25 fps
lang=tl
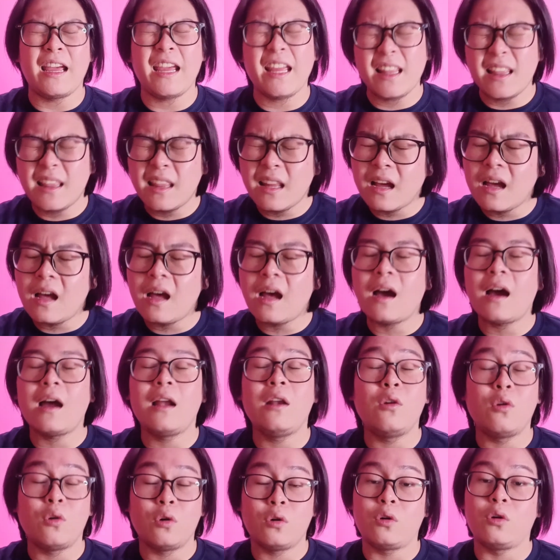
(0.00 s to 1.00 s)
and
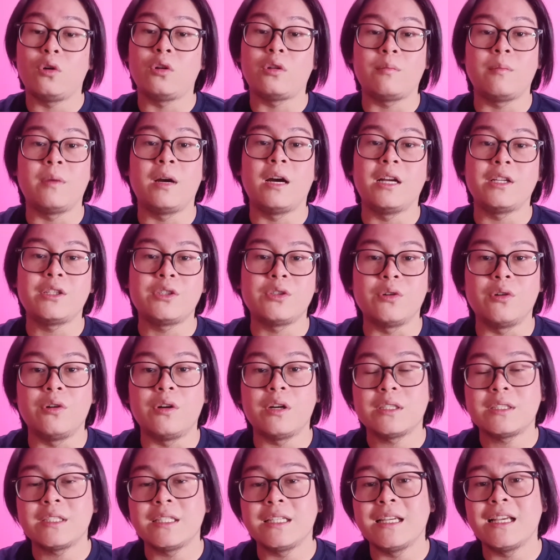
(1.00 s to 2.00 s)
nakakalungkot mga chong
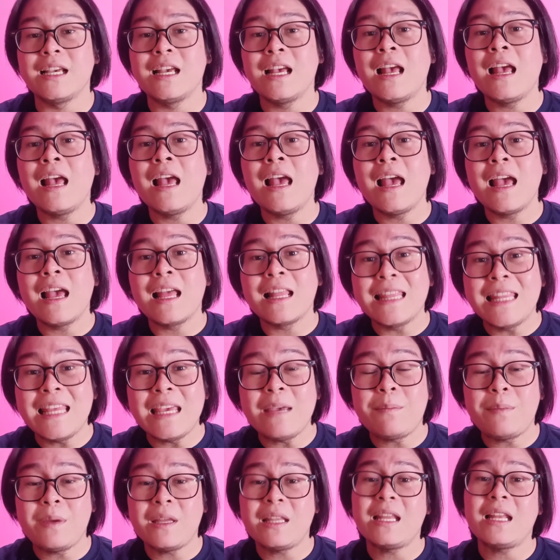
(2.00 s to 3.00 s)
kasi
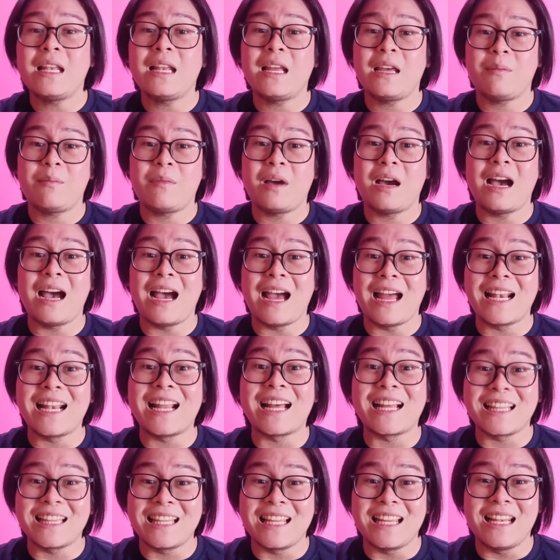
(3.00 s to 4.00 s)
dipin nila yung mga anak
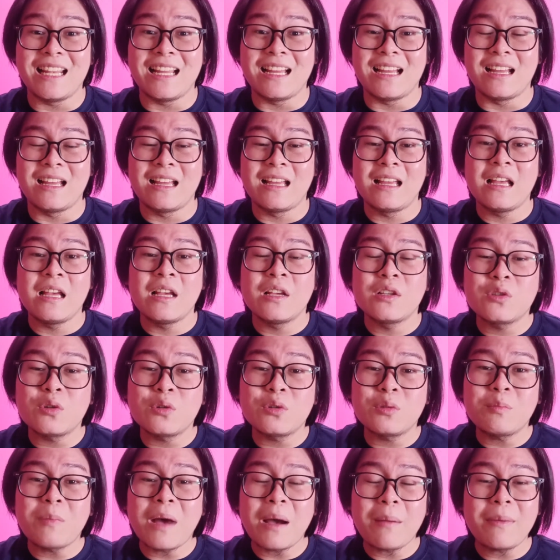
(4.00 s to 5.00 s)
nila. So,
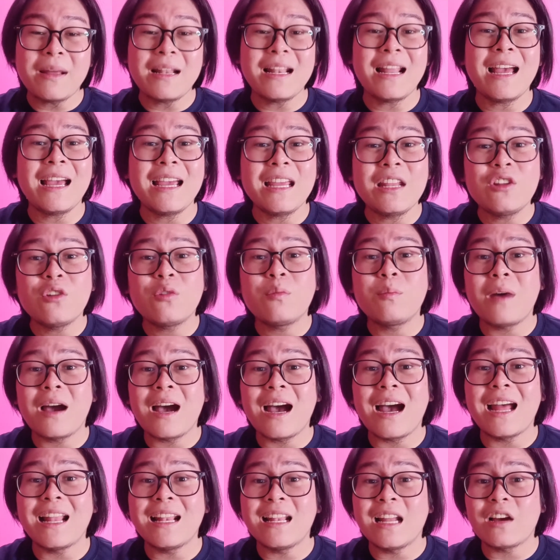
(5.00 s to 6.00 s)
mamanahin ng mga
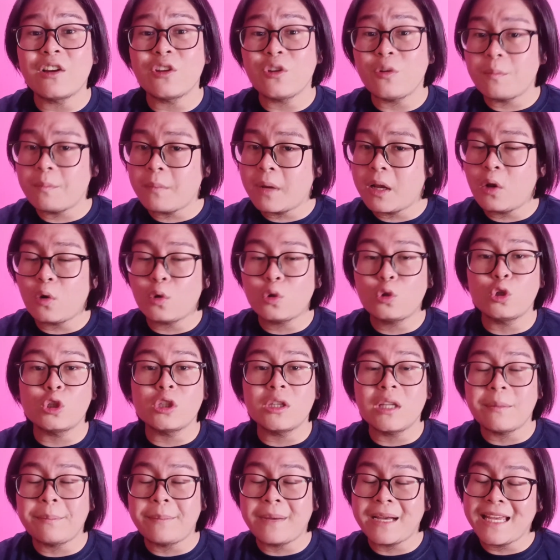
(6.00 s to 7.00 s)
anak yung baluktot
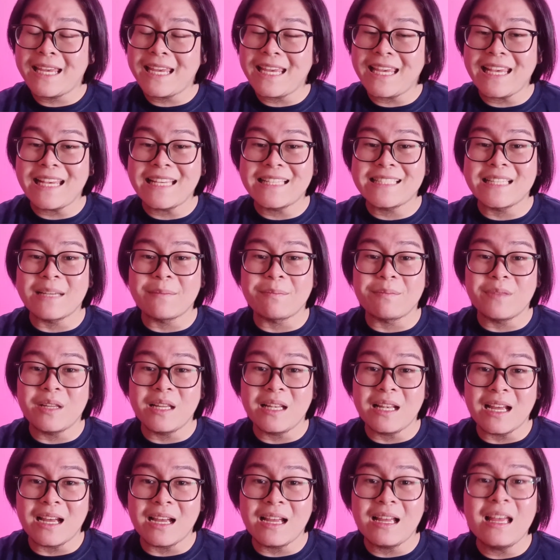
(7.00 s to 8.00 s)
na pag-iisip
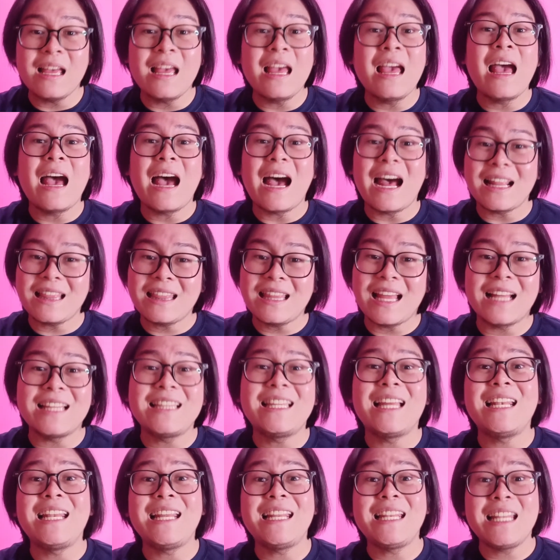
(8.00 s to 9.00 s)
nila at
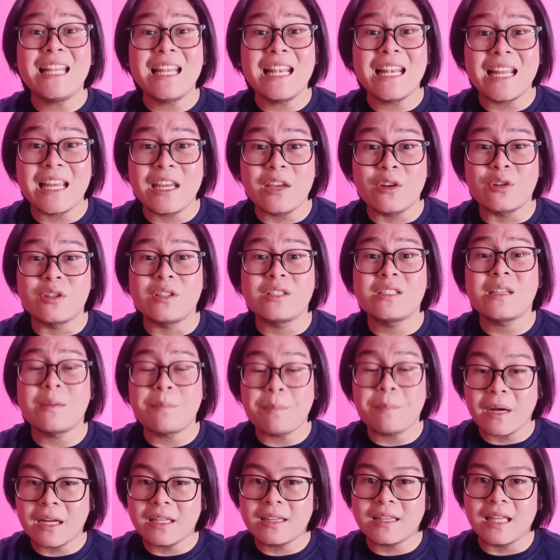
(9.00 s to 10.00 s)
dadalin nila yon sa
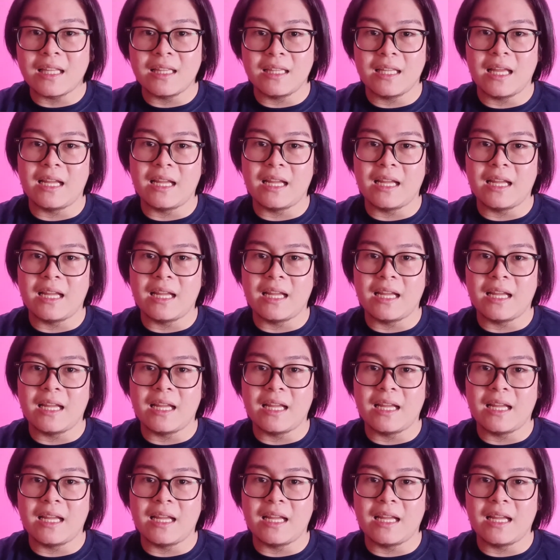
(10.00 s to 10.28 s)
pagtanda